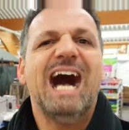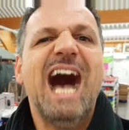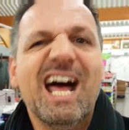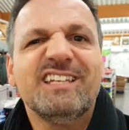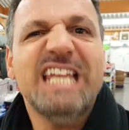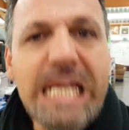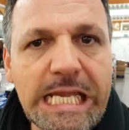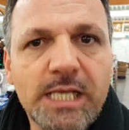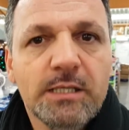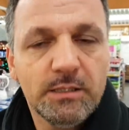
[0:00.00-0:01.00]

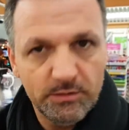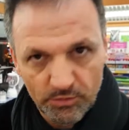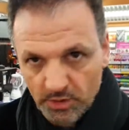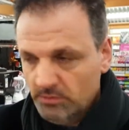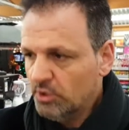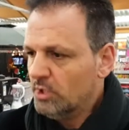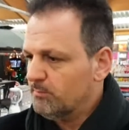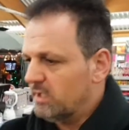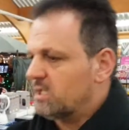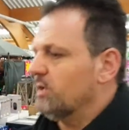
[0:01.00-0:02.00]
HD. No?
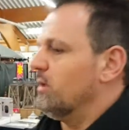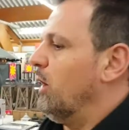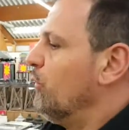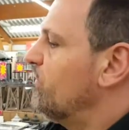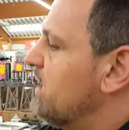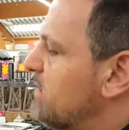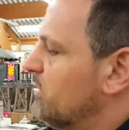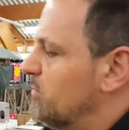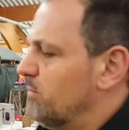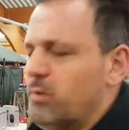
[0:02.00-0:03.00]
Man kann
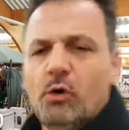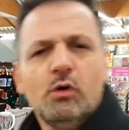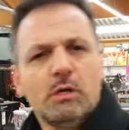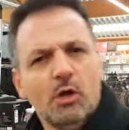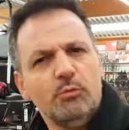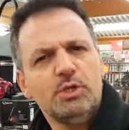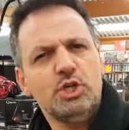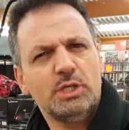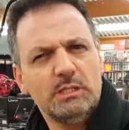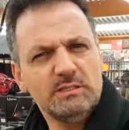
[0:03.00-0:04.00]
aufnehmen, man braucht, glaube ich,